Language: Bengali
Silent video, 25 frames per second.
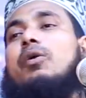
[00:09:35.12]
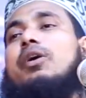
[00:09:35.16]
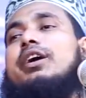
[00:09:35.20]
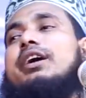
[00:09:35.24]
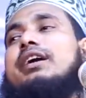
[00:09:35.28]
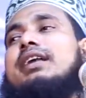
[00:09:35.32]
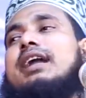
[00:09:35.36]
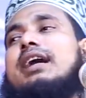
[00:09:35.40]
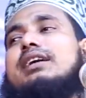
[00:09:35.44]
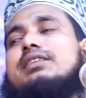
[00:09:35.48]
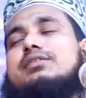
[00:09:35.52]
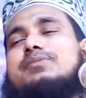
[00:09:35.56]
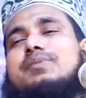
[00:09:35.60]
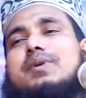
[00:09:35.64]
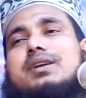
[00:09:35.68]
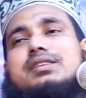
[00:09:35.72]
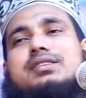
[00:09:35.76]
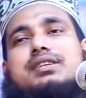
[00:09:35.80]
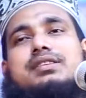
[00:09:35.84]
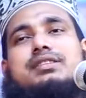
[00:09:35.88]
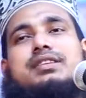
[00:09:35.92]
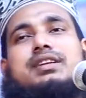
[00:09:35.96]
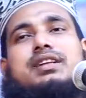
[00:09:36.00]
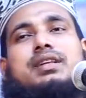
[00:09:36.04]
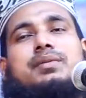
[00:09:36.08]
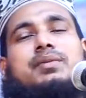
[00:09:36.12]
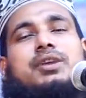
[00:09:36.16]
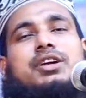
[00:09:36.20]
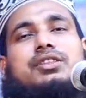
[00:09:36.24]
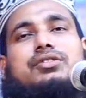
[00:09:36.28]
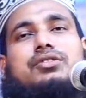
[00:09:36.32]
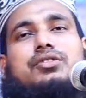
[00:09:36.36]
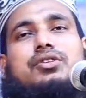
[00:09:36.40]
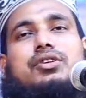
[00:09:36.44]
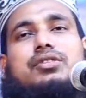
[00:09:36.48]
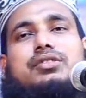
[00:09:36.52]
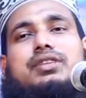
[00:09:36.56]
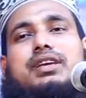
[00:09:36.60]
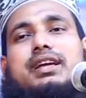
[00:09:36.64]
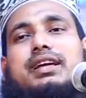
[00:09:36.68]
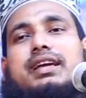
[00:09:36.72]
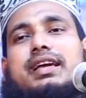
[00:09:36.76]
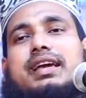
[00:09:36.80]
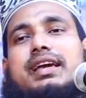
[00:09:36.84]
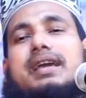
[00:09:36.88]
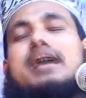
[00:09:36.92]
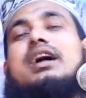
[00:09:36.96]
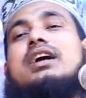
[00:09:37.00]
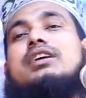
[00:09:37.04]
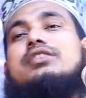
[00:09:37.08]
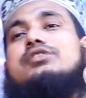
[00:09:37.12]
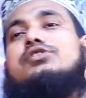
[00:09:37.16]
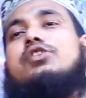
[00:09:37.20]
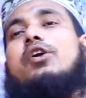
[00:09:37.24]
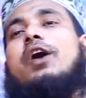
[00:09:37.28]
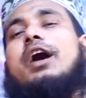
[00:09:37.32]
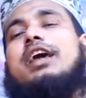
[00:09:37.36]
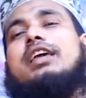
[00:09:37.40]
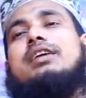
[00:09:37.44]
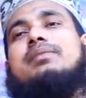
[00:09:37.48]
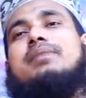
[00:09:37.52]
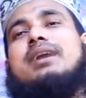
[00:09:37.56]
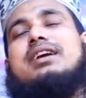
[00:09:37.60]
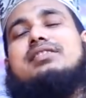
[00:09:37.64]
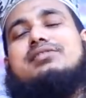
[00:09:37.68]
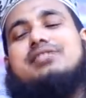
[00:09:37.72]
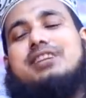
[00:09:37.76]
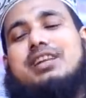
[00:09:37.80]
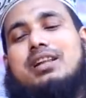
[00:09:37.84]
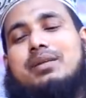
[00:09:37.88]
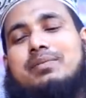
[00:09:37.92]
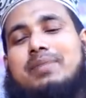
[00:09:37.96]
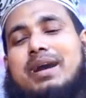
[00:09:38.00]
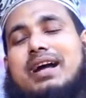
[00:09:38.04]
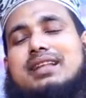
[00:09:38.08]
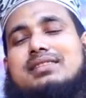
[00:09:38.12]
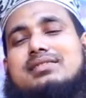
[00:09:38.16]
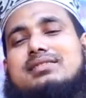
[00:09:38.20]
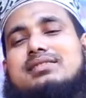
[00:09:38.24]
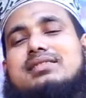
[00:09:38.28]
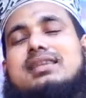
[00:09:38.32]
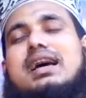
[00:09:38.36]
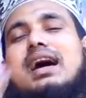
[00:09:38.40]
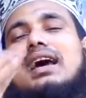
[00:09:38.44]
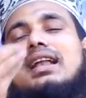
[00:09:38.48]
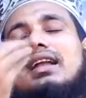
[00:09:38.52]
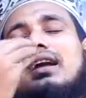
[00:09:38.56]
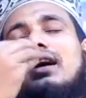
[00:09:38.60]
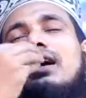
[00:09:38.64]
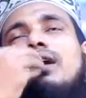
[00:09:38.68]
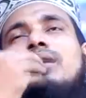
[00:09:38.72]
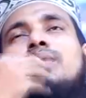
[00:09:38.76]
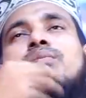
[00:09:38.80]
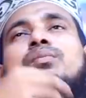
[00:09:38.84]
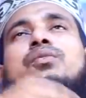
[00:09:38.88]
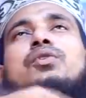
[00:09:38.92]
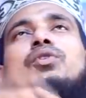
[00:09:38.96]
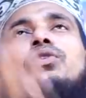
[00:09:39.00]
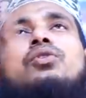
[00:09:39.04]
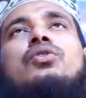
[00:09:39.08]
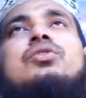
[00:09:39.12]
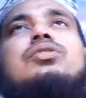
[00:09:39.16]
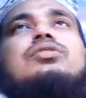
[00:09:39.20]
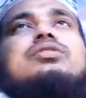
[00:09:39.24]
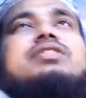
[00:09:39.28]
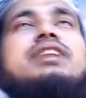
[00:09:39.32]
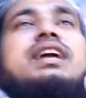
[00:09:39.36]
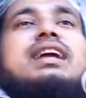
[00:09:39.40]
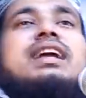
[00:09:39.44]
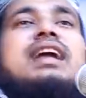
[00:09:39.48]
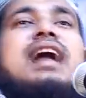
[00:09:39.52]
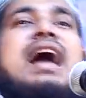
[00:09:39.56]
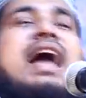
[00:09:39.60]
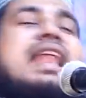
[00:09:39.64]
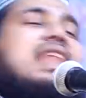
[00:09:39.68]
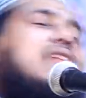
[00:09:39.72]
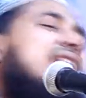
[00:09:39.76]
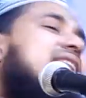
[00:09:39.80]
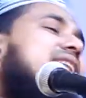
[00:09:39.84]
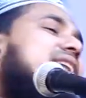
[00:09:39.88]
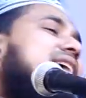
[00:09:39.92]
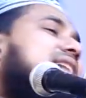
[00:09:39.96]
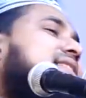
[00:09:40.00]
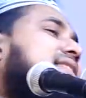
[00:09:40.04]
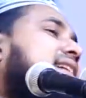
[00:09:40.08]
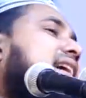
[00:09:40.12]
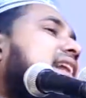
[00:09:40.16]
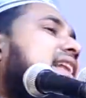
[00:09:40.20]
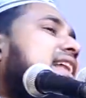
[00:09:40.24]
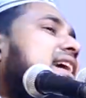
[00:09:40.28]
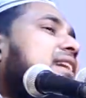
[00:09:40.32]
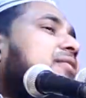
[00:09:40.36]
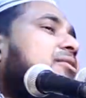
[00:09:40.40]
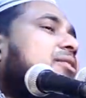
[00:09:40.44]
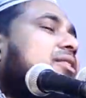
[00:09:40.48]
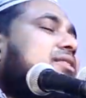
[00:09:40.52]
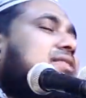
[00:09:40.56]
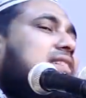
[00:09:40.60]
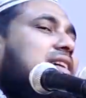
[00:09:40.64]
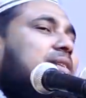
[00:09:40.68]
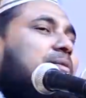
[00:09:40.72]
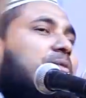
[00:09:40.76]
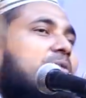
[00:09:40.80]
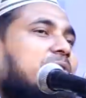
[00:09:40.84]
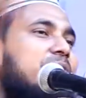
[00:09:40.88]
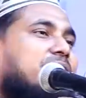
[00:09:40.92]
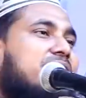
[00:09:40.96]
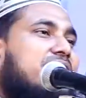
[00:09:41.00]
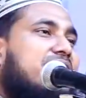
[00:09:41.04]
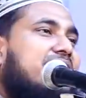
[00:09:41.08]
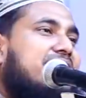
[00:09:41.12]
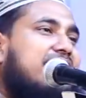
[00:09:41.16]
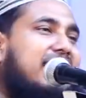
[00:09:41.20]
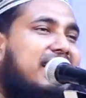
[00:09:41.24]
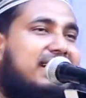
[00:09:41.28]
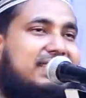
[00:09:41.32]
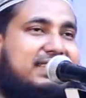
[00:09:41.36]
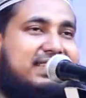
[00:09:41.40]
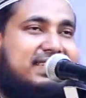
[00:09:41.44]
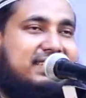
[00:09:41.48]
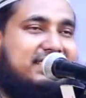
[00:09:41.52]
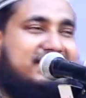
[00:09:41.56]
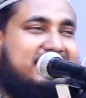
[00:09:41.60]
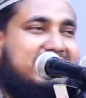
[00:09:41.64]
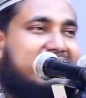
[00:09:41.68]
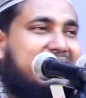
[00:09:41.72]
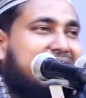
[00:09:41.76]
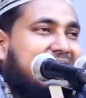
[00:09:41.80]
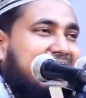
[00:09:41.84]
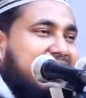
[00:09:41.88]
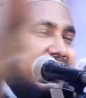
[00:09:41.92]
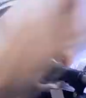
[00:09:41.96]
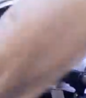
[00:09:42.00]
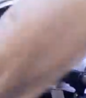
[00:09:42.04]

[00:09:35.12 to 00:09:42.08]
ওই রাজপ্রাসাদের ভেতর থেকে ছয় মাসের বাচ্চার মুখ থেকে আল্লাহ তালা কথা ফুটাইয়া দেছে